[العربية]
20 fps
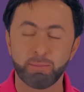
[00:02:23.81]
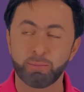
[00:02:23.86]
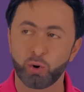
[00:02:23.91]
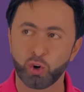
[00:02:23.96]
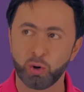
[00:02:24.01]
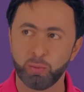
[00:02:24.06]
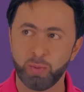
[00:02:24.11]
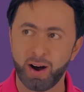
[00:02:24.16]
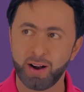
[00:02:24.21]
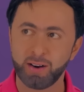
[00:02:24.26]

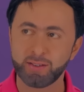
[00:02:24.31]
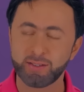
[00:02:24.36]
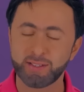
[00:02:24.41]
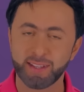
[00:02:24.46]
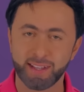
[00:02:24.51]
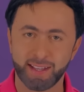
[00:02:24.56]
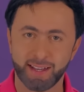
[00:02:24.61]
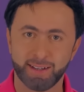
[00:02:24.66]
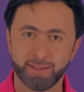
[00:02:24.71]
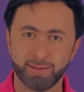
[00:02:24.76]
برونو
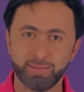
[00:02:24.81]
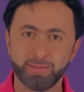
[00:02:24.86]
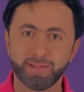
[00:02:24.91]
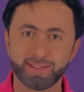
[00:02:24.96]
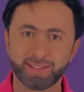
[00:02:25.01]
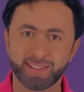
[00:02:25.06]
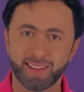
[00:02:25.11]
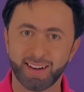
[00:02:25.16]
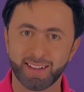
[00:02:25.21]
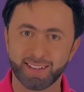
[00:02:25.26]
مارس يا
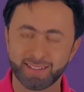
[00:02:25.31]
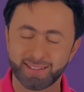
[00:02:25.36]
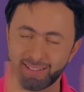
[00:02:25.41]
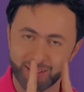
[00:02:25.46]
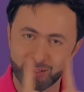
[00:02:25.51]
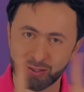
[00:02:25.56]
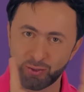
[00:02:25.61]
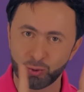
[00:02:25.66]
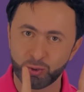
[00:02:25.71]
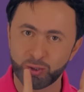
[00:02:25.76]
ترى
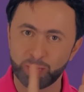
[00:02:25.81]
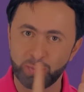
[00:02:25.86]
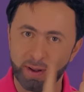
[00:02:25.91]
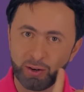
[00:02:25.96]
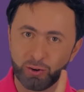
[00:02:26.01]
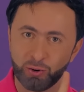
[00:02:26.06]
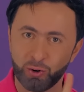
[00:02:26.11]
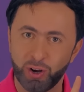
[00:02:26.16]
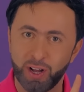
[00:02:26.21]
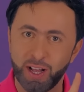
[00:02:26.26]
تنسوش
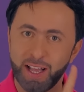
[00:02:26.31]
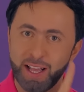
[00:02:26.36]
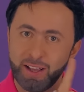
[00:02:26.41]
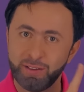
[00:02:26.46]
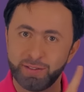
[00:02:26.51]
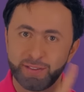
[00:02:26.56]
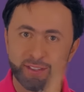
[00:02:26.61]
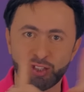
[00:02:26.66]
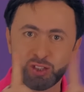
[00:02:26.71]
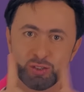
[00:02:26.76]
بانه
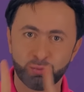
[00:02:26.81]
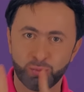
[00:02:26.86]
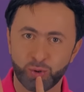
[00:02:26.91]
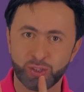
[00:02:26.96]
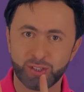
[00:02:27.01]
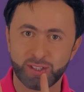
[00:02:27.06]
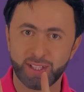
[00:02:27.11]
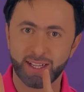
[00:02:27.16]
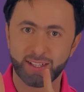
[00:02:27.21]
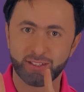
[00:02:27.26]
فيش
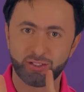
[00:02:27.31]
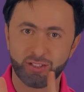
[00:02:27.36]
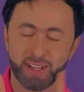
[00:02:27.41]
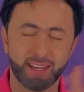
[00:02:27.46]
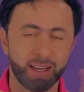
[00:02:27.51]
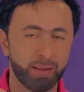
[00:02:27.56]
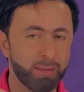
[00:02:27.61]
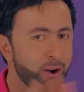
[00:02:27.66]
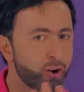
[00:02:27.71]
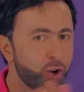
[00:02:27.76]
مونتاج
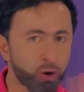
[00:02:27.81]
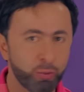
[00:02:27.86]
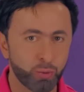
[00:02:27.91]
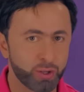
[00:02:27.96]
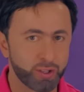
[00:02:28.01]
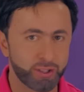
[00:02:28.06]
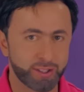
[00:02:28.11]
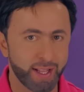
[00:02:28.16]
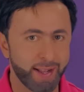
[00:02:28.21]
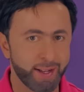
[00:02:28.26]
يعني ماكو
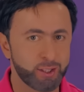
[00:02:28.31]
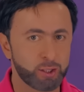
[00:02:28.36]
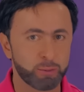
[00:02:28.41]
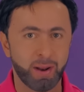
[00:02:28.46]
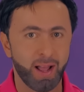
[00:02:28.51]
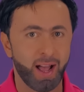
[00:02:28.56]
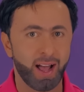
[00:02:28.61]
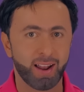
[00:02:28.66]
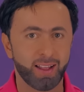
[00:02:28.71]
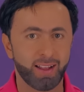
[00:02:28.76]
مونتاج
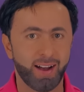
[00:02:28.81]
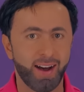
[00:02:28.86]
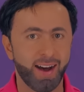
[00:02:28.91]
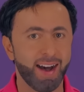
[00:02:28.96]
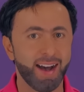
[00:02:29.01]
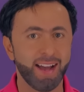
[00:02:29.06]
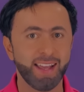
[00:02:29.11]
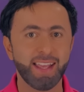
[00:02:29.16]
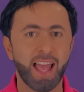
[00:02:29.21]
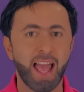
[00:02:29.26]
بالحلقه
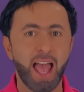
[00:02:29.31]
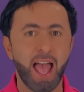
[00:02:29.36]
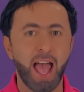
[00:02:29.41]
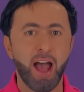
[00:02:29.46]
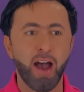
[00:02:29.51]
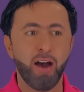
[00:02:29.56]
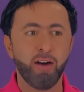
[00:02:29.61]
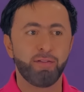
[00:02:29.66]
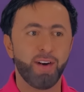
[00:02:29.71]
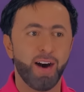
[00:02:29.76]
هاي
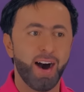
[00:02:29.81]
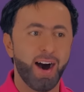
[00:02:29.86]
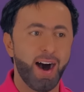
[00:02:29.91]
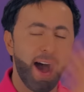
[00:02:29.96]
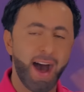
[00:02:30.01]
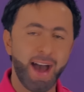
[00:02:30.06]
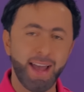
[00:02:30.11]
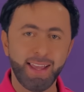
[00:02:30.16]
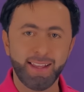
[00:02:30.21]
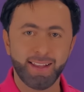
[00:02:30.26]

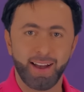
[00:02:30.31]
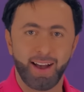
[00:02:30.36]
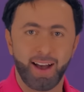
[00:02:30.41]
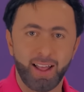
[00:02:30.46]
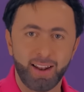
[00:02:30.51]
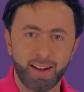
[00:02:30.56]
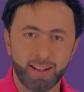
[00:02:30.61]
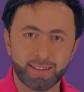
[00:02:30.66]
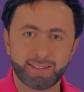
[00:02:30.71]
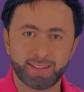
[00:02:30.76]
فاي
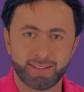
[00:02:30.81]
غلط